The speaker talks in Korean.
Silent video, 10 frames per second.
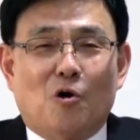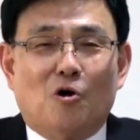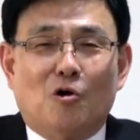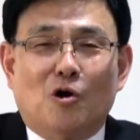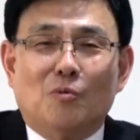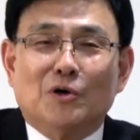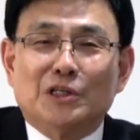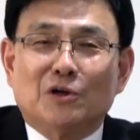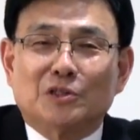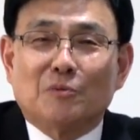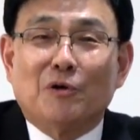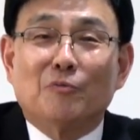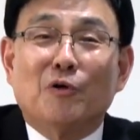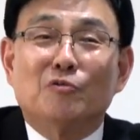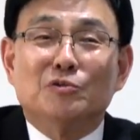어, 머니는 어때
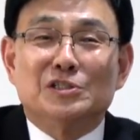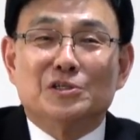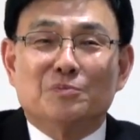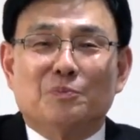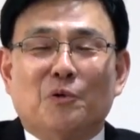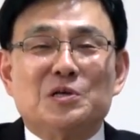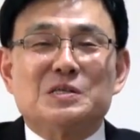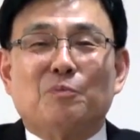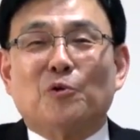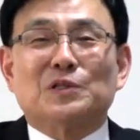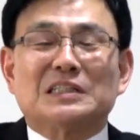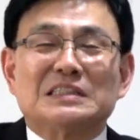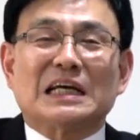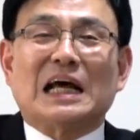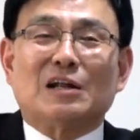펑펑 울지요? 보이, 보는
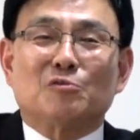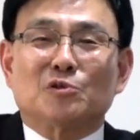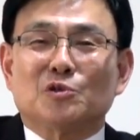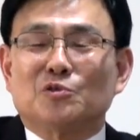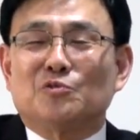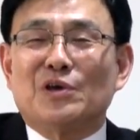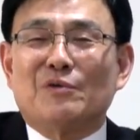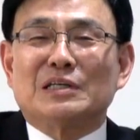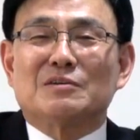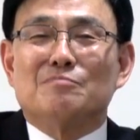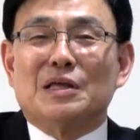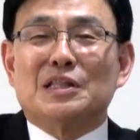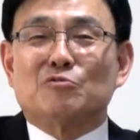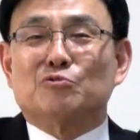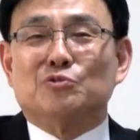데서는 잘 안 울어도 뒤에 와서
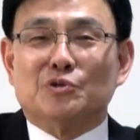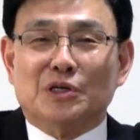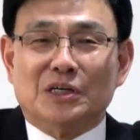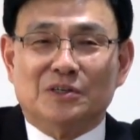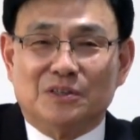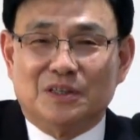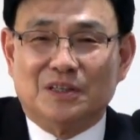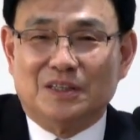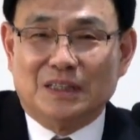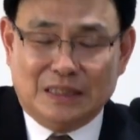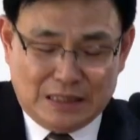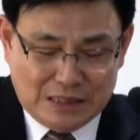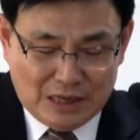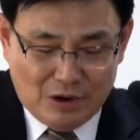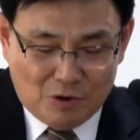맨날 우는 거예요.
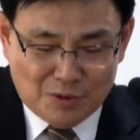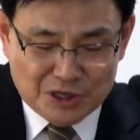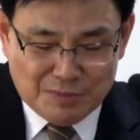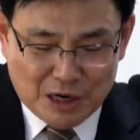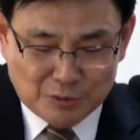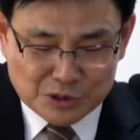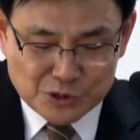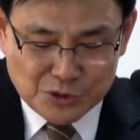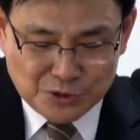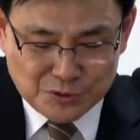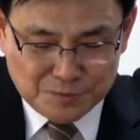그게 어머니 마음이죠.